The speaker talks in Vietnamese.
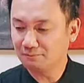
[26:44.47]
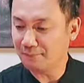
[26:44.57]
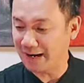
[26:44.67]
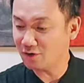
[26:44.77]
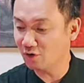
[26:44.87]

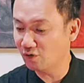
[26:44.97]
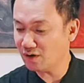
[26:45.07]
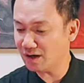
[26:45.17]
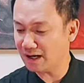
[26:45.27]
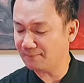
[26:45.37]
Mẹ của
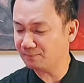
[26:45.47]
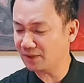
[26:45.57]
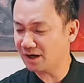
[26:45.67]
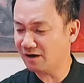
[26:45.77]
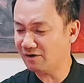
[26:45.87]
à,
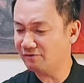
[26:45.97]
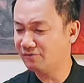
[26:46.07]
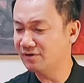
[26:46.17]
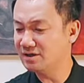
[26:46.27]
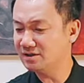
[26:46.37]
à,
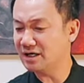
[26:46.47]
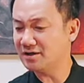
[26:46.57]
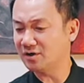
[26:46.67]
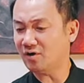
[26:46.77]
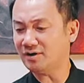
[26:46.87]
Phương
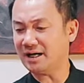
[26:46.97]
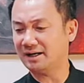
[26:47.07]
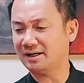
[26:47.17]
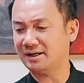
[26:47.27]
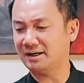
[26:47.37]
Trinh nói rằng
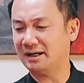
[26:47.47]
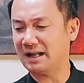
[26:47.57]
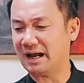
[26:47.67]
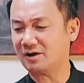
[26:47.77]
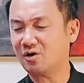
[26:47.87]

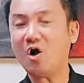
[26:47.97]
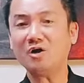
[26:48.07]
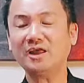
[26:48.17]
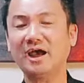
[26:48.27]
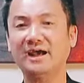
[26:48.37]
là
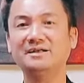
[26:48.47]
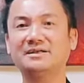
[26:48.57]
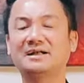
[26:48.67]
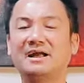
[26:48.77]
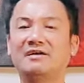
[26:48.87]
có thể
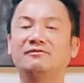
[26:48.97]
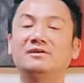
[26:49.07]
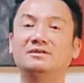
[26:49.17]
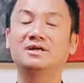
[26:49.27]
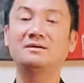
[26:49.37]
rằng là
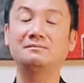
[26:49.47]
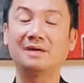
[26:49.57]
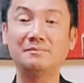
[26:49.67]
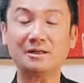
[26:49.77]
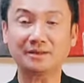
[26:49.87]
Phương Trinh
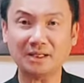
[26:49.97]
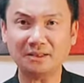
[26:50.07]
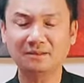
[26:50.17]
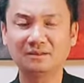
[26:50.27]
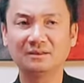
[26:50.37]
bị mất
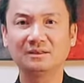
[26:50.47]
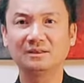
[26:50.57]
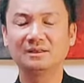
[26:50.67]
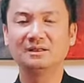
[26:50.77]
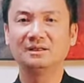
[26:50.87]
tích.
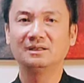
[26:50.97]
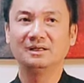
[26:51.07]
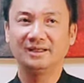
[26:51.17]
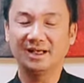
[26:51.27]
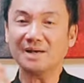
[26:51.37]

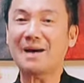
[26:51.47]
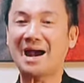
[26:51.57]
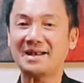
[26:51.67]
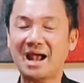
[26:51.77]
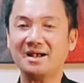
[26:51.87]
Những cái
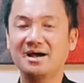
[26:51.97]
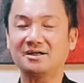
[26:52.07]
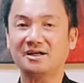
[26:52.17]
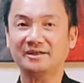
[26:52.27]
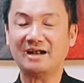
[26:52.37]
bài đăng ở
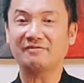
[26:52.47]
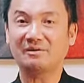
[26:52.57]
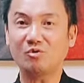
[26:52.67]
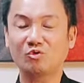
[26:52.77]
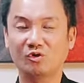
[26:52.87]
trên trang
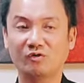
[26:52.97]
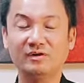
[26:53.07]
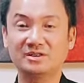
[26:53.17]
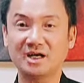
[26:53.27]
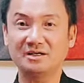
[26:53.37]
Facebook của
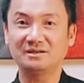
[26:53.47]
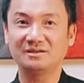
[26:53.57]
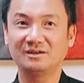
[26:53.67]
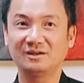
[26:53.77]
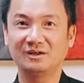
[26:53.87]
Phương Trinh
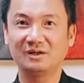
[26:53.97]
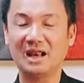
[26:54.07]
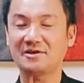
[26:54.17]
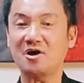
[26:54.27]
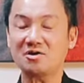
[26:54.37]

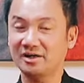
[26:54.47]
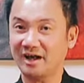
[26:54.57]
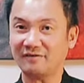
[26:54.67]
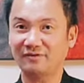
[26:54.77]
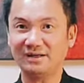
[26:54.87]
là do người
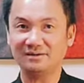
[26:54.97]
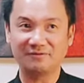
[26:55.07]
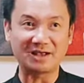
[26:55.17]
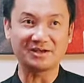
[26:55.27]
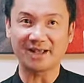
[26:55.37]
khác viết
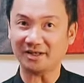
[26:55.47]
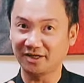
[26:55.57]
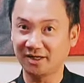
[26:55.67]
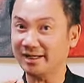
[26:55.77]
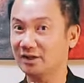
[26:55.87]
và người khác
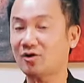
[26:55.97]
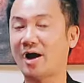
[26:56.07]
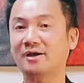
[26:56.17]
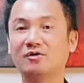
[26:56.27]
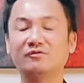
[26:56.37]
giữ cái điện
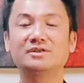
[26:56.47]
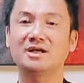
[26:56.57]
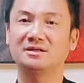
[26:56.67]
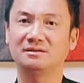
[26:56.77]
thoại của Phương Trinh.